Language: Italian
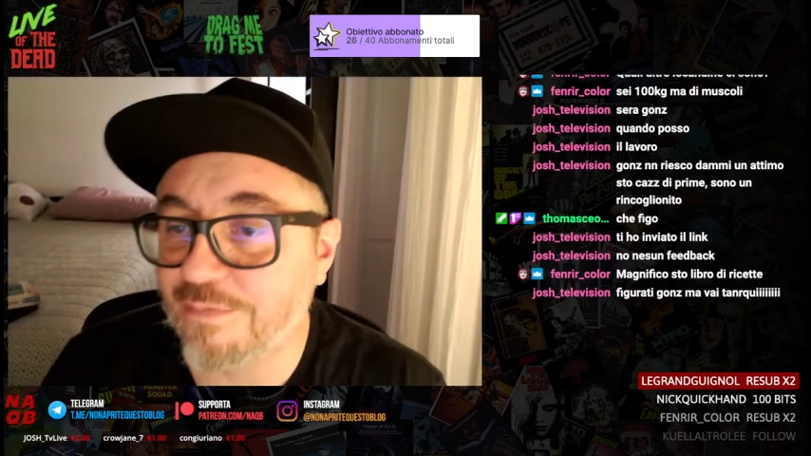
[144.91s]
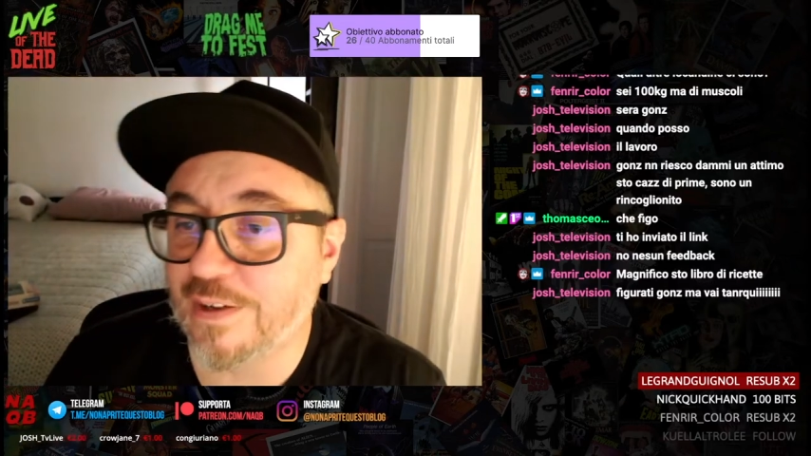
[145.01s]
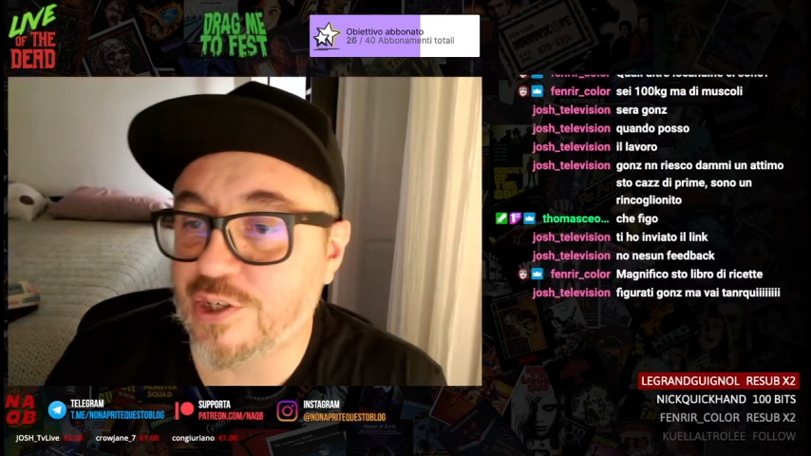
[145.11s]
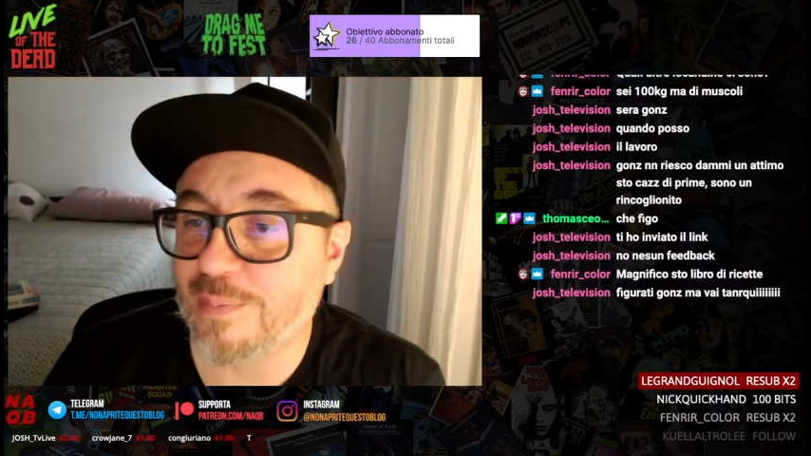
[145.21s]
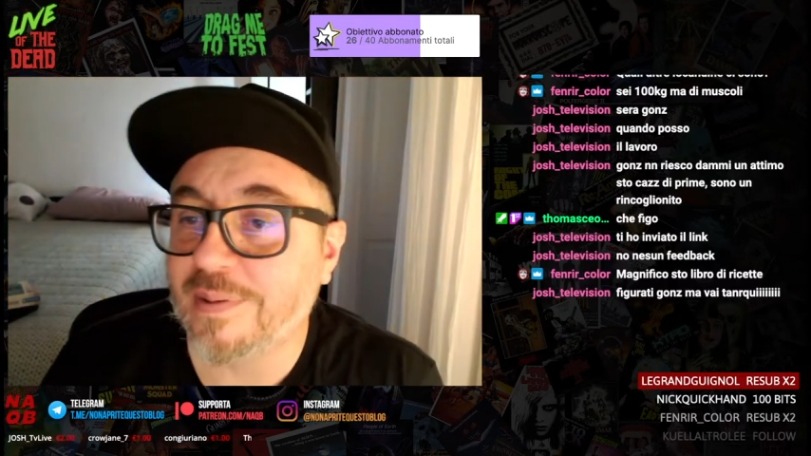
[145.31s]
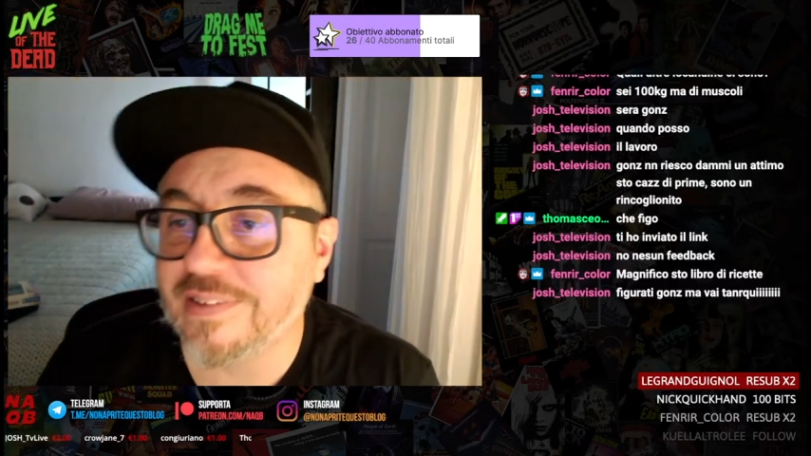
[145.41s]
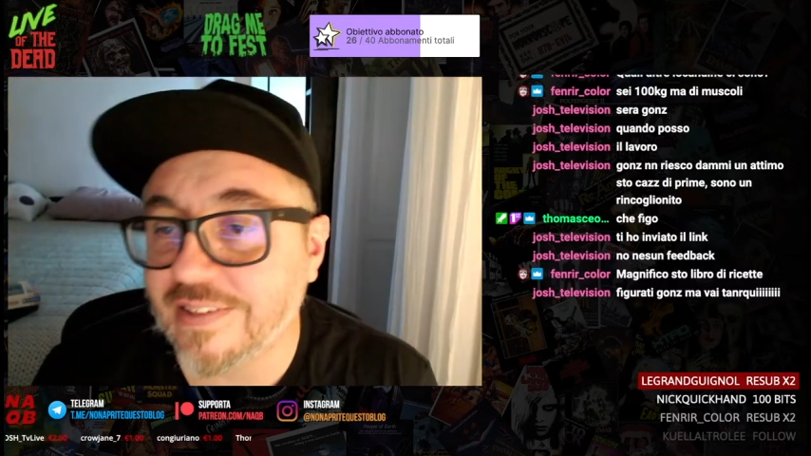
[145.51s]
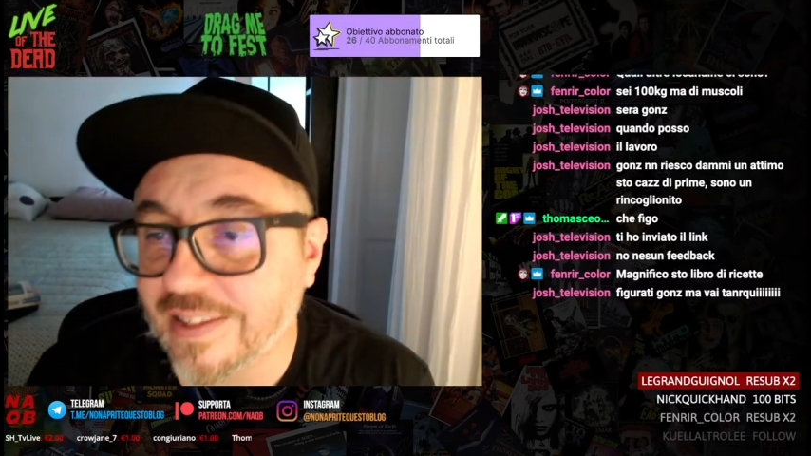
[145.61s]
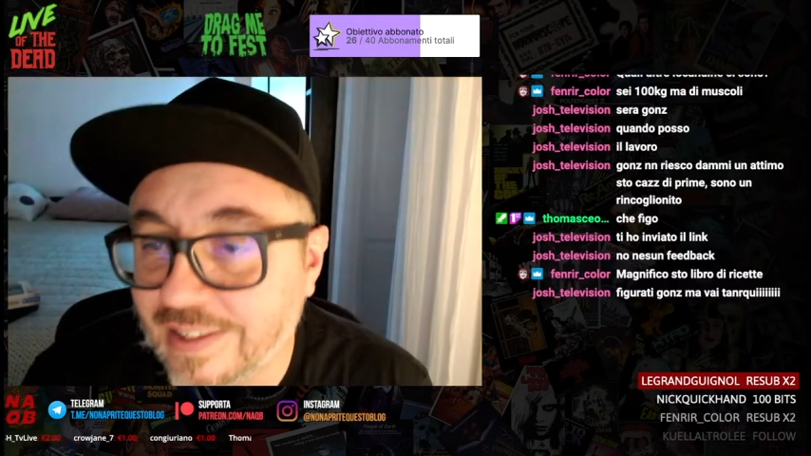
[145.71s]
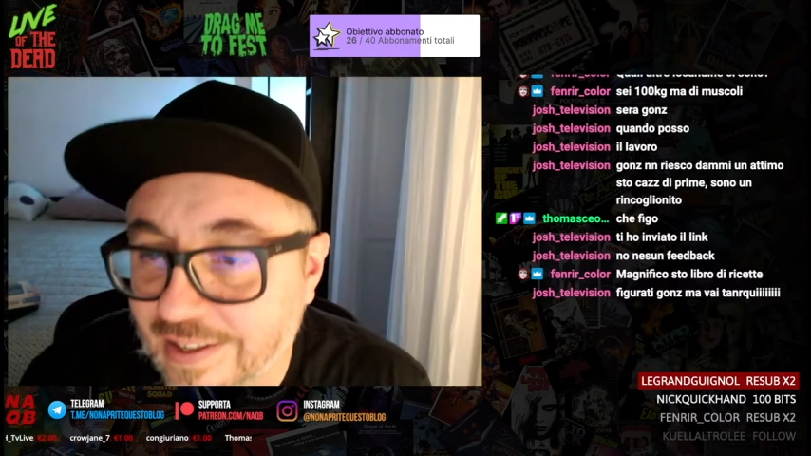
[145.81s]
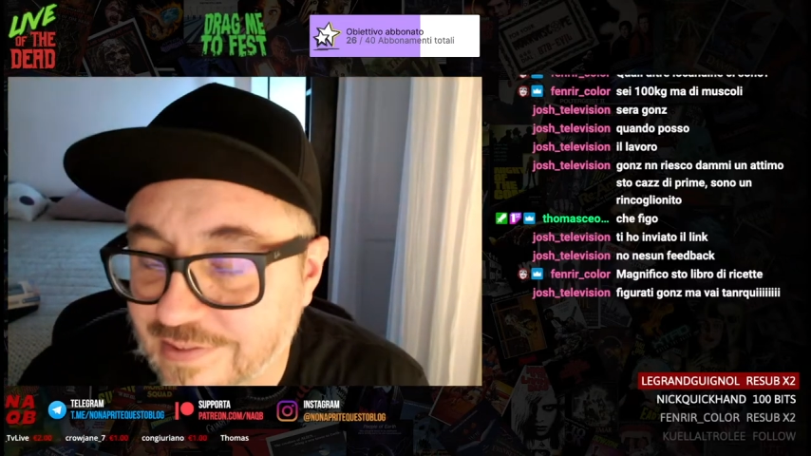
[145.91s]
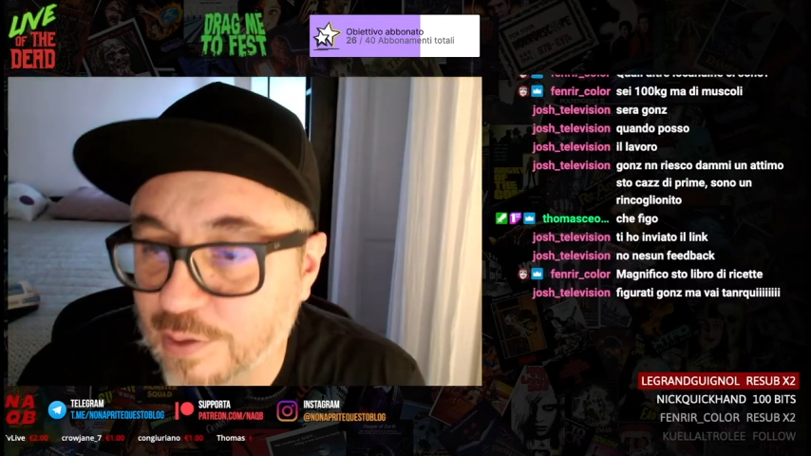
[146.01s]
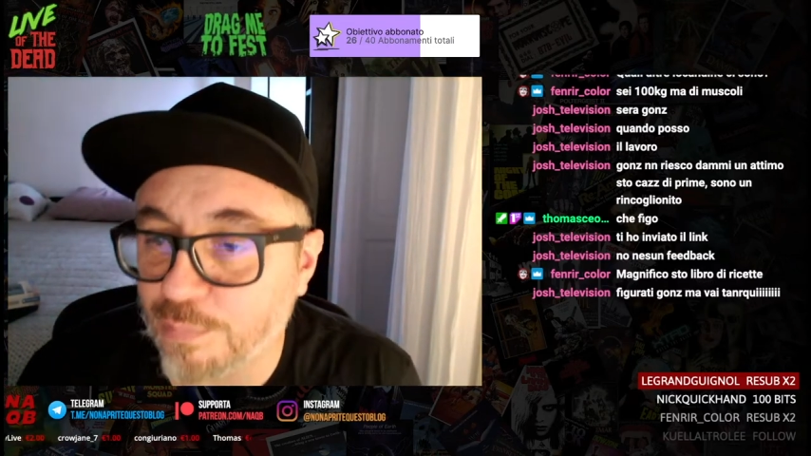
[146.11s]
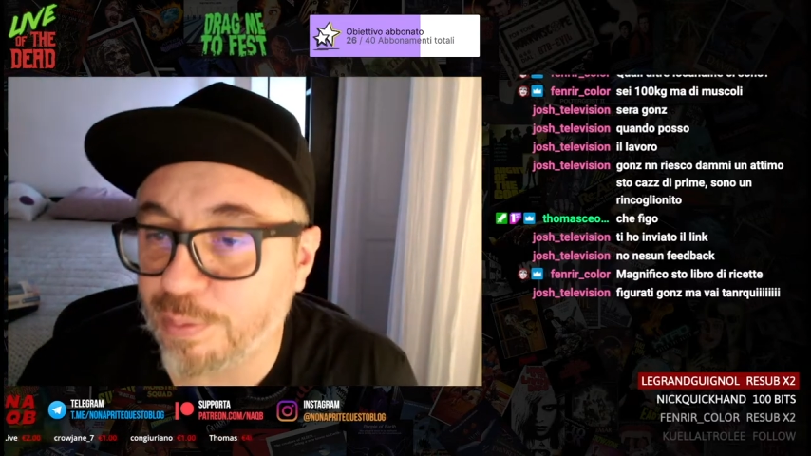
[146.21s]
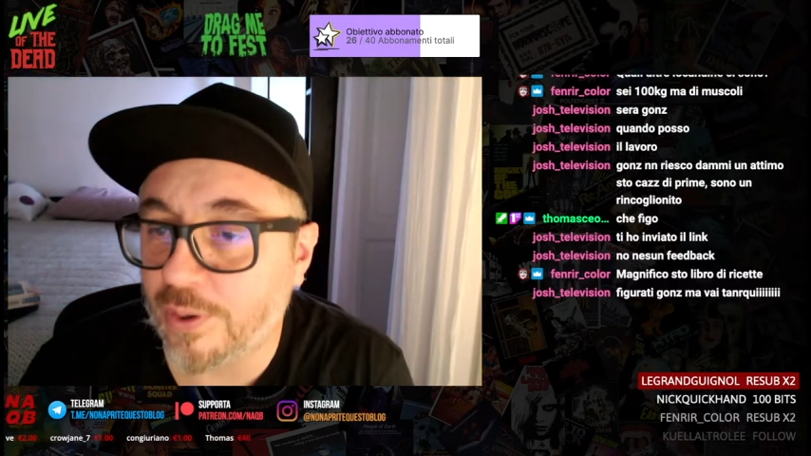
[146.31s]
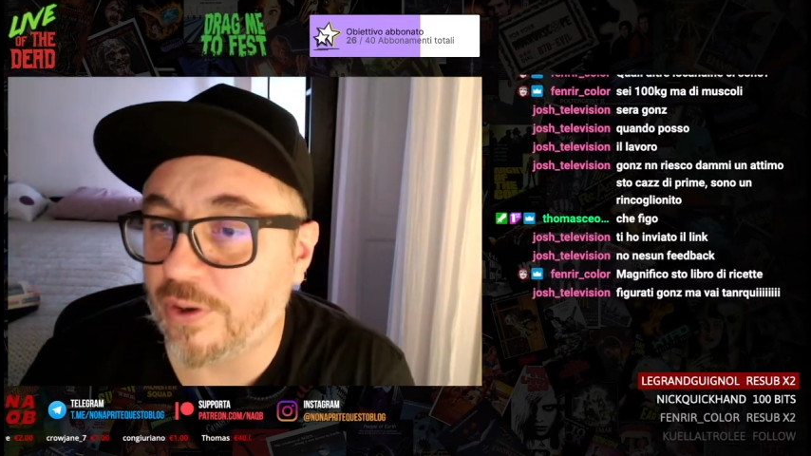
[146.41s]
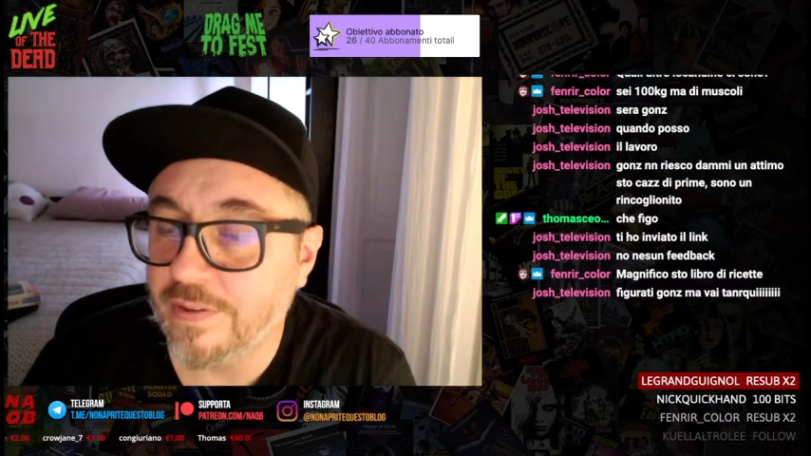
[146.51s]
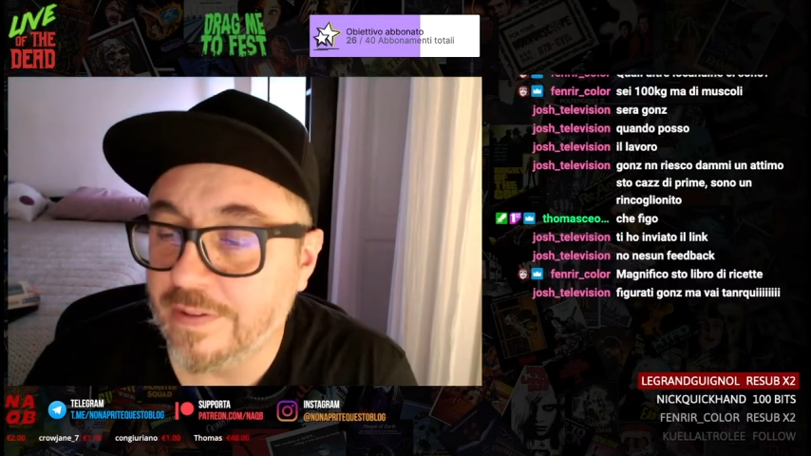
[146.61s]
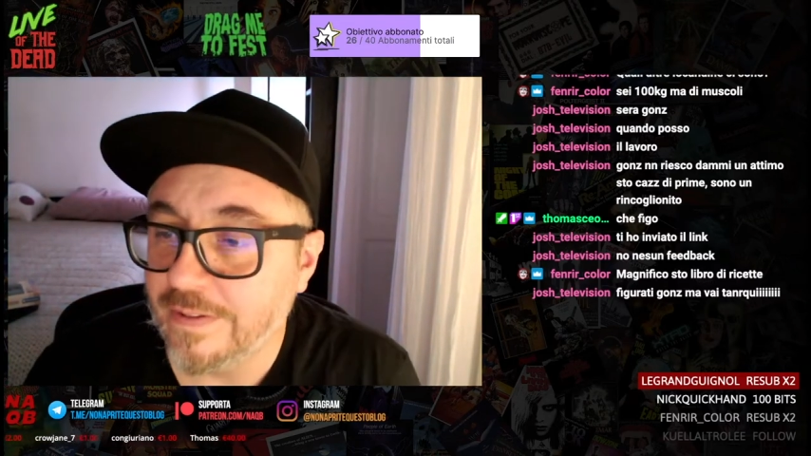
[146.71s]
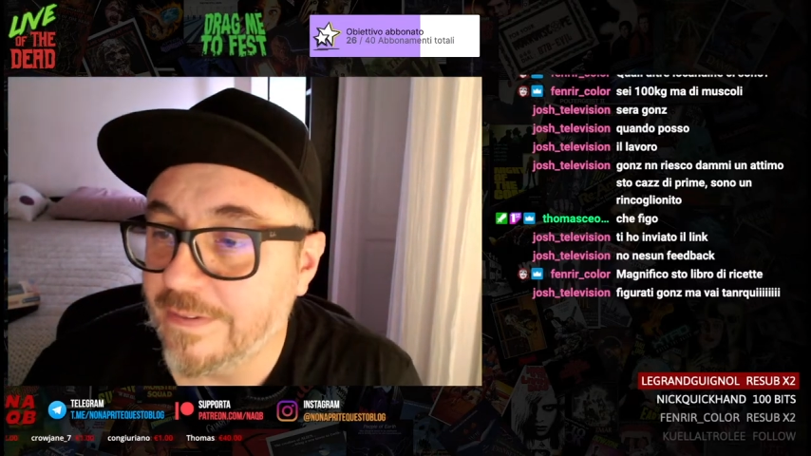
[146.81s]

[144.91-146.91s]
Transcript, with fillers: faccia parte del cast è un po'